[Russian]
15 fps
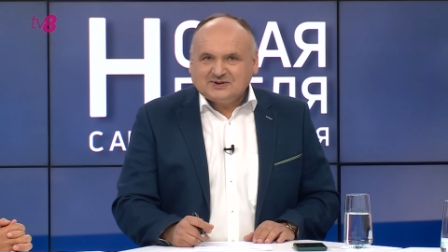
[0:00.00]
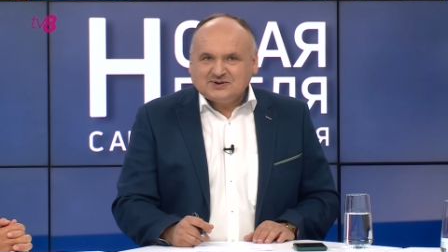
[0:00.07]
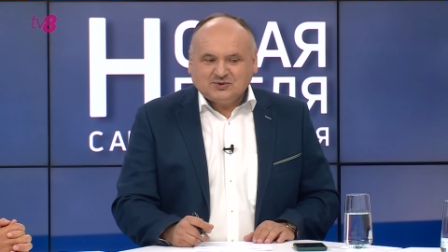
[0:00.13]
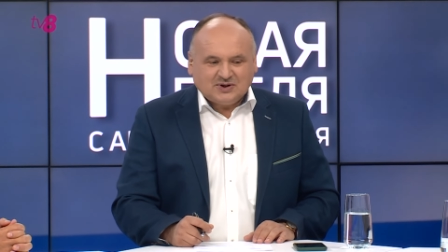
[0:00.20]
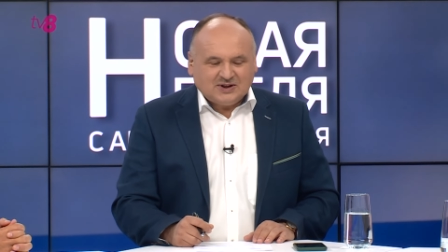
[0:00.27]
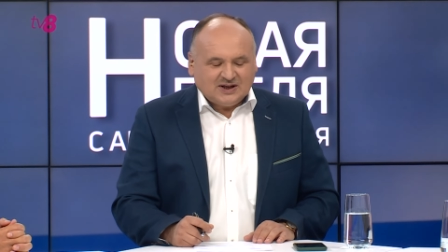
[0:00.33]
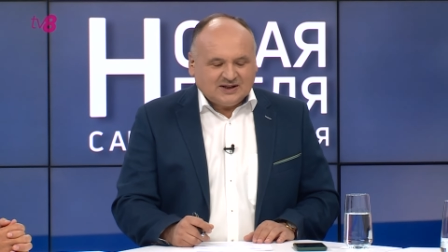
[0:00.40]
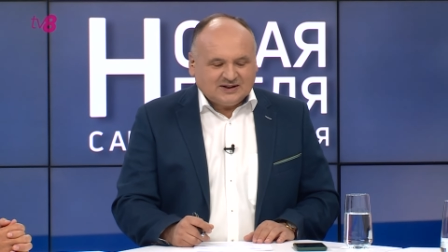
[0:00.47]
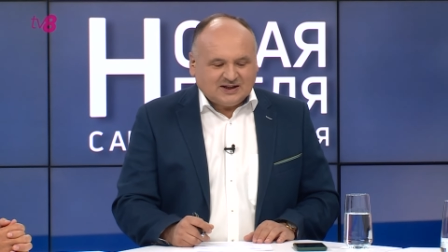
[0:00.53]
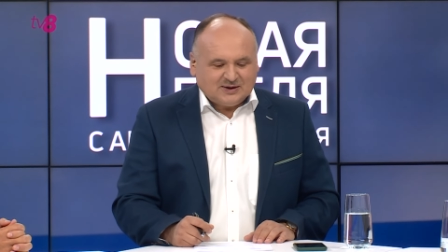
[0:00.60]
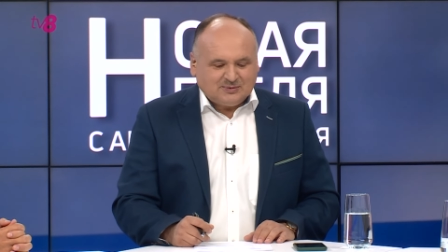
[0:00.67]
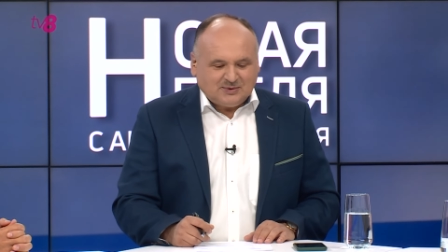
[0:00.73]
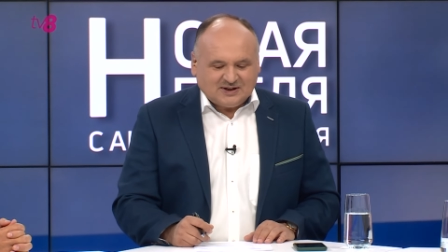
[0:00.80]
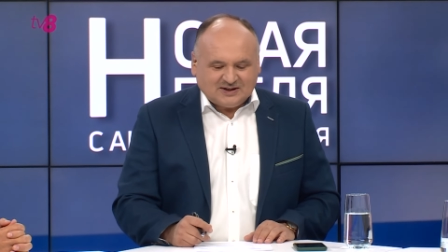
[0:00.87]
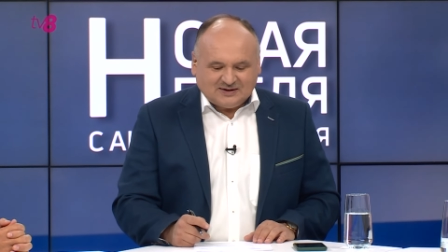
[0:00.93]
сегодня это
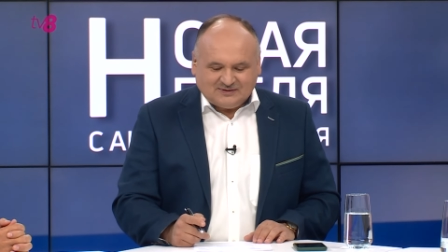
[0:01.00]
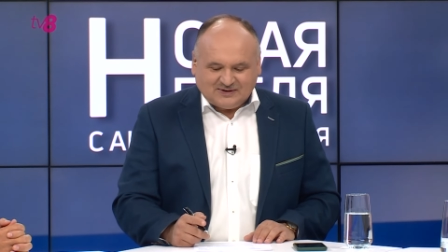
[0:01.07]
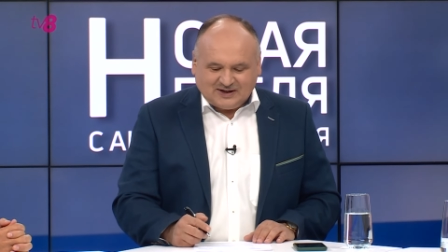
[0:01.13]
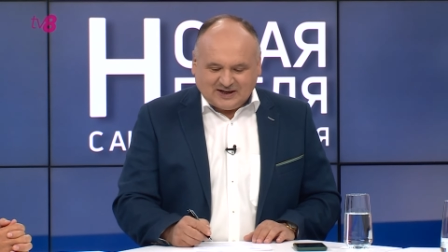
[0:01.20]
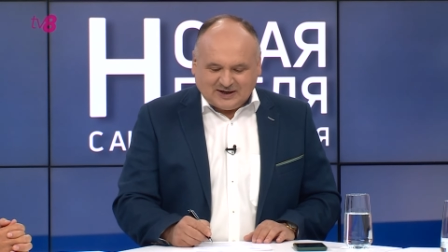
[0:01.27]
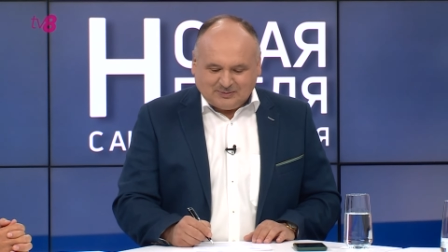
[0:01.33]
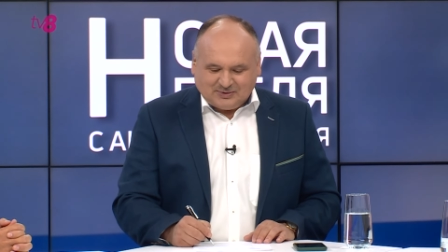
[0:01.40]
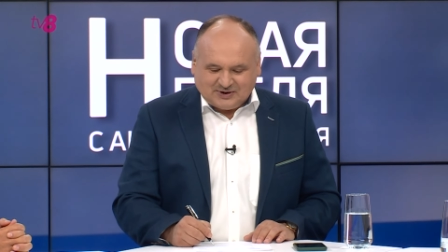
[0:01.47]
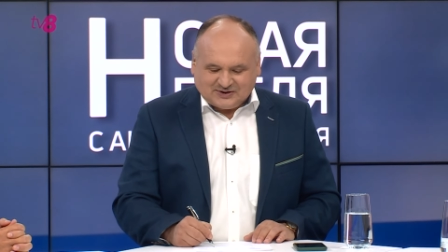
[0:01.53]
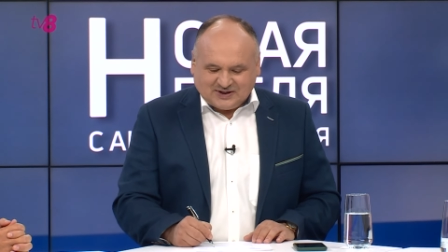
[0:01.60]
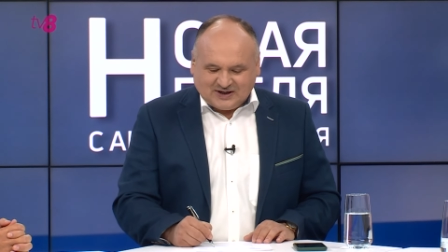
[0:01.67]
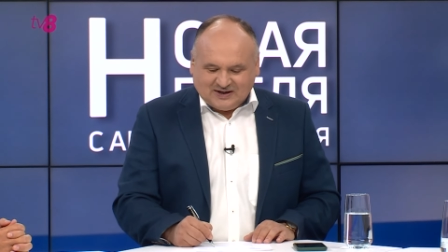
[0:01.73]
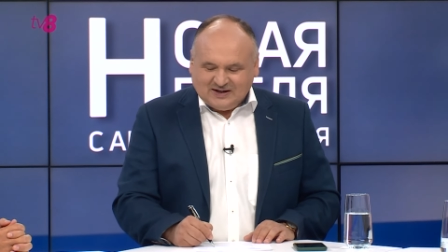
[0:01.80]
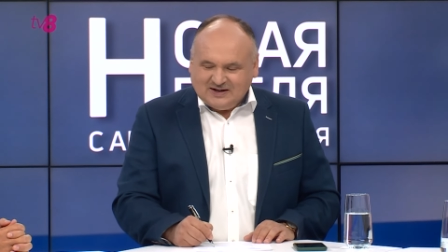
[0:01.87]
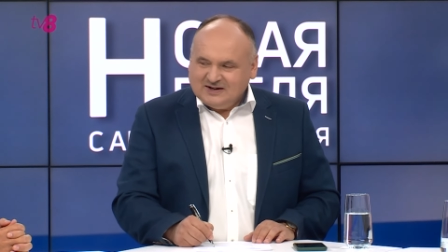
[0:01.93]
отметил Валерий
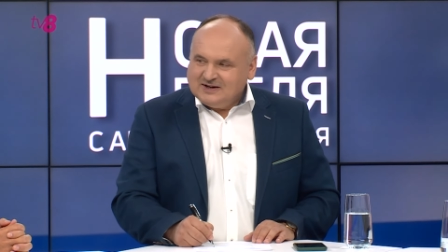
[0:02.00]
Паша,